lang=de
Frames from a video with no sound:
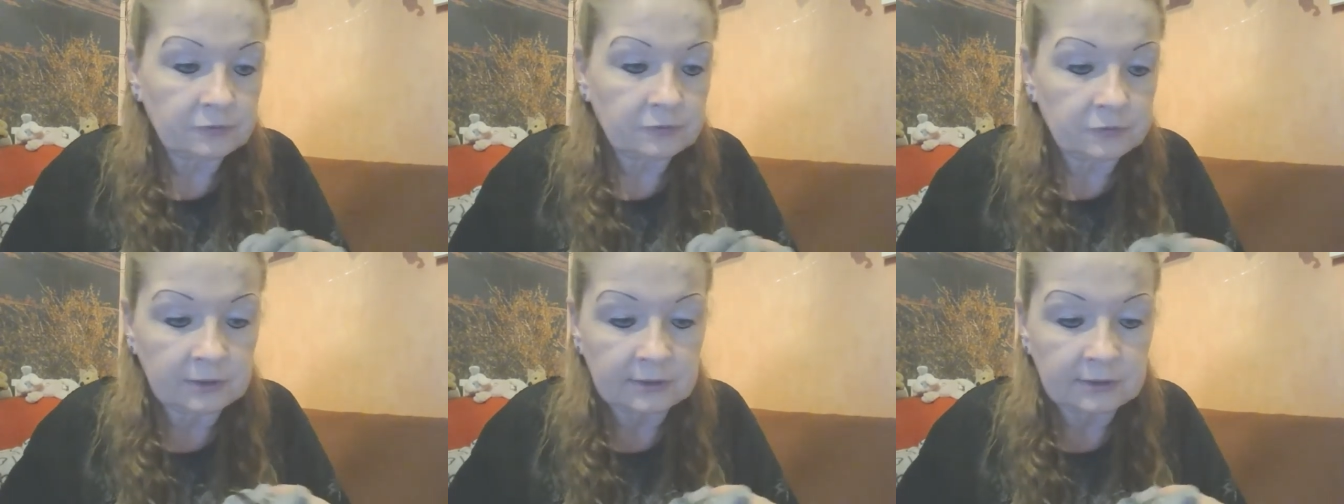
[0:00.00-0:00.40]

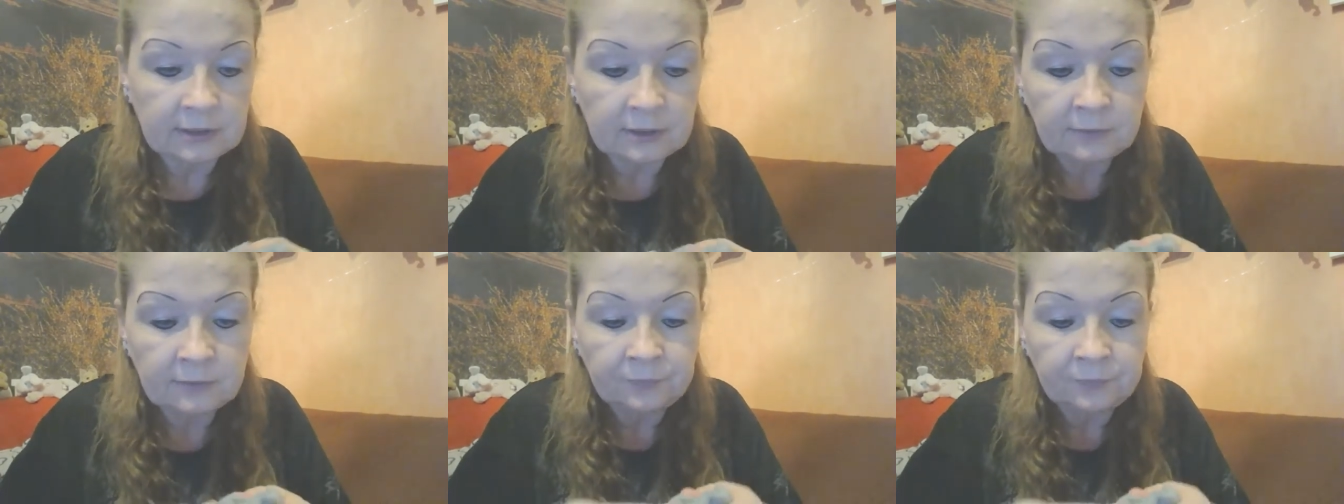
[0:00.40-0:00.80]
für die
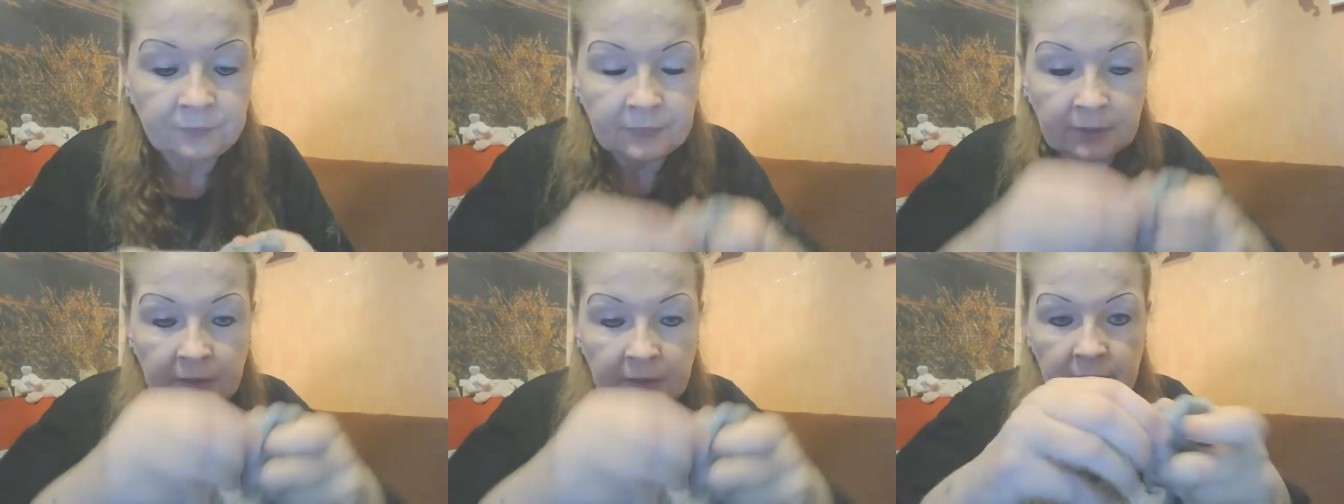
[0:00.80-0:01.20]
Sarah
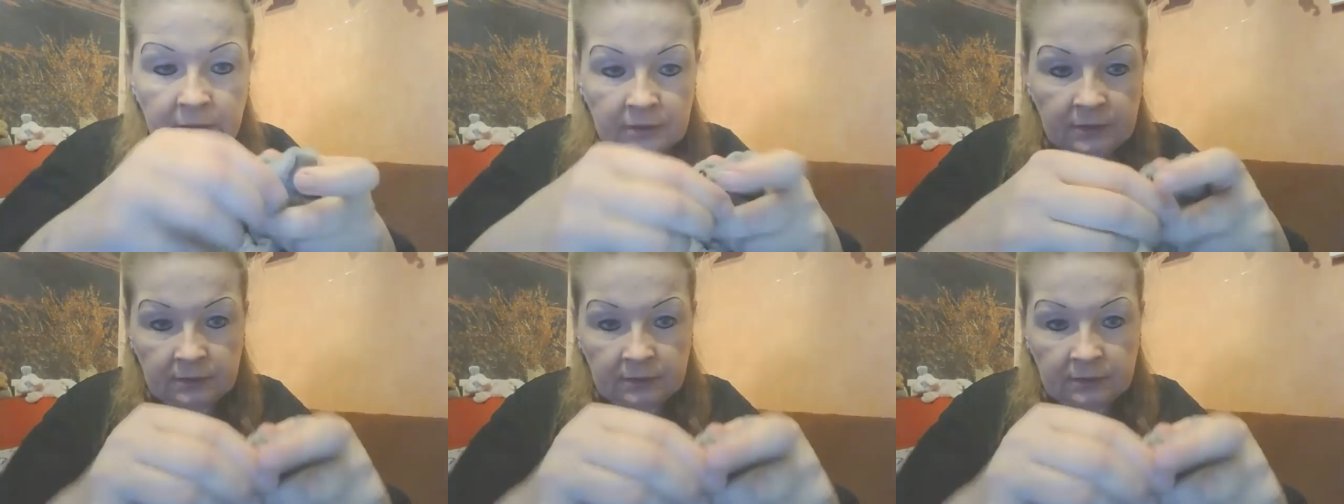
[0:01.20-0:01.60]

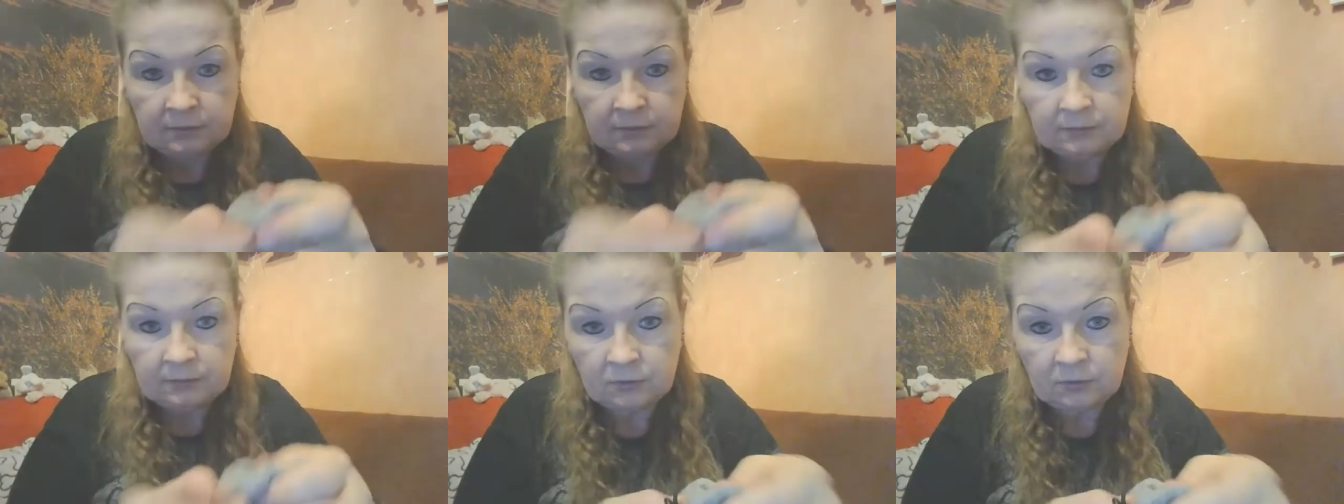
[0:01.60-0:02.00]

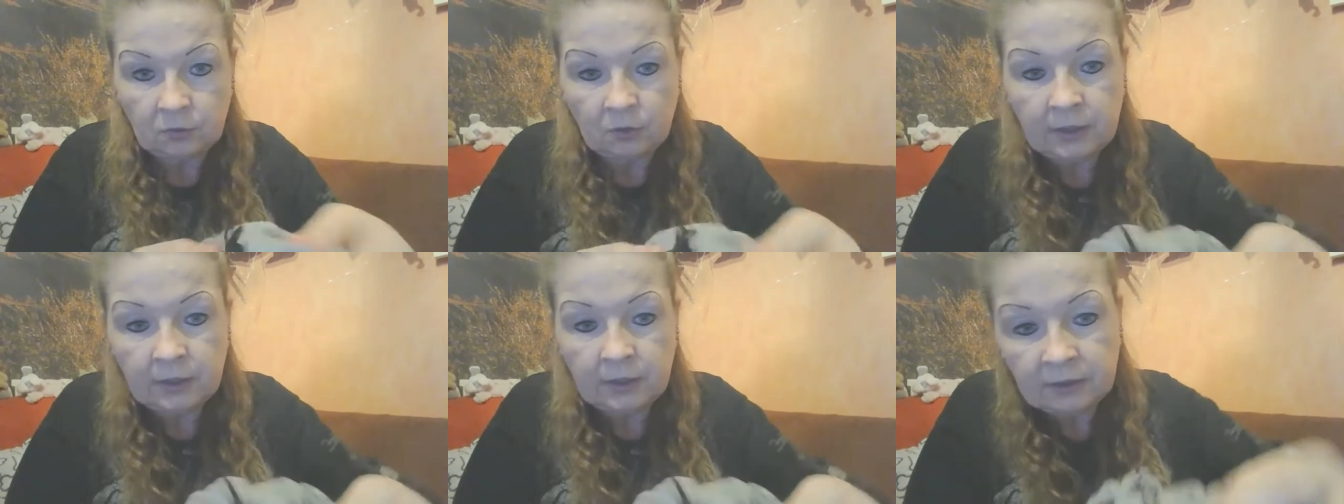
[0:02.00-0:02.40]
ein
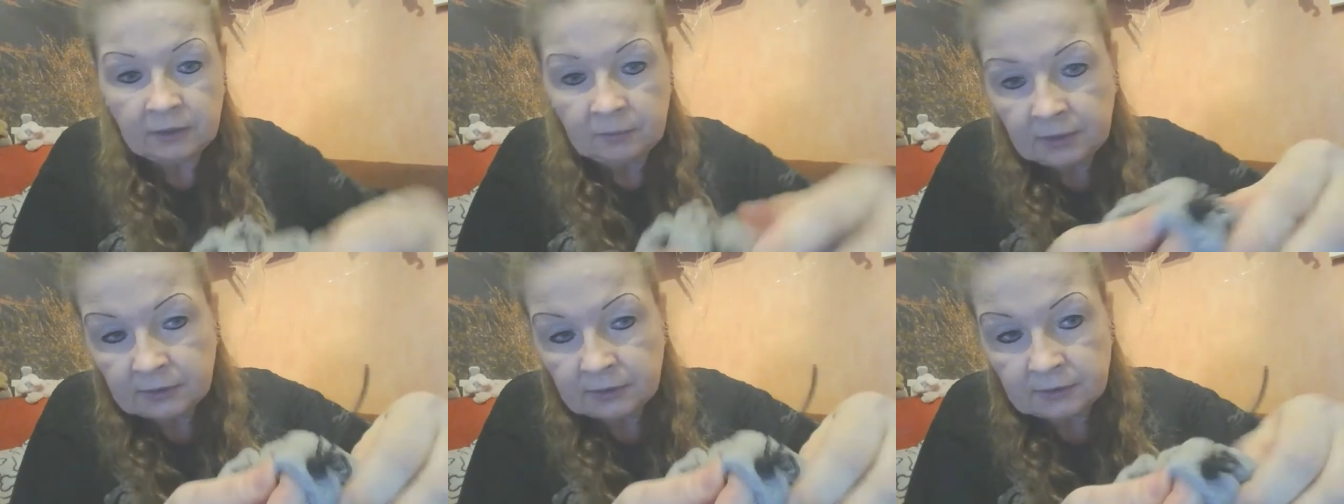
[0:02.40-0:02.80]
Loch
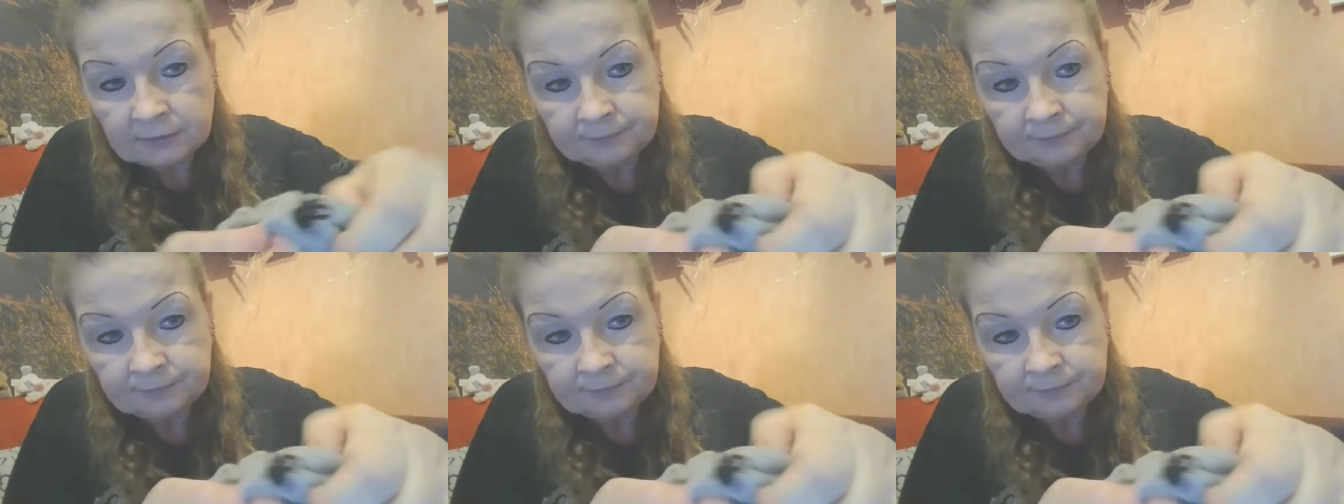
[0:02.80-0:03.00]
reingemacht.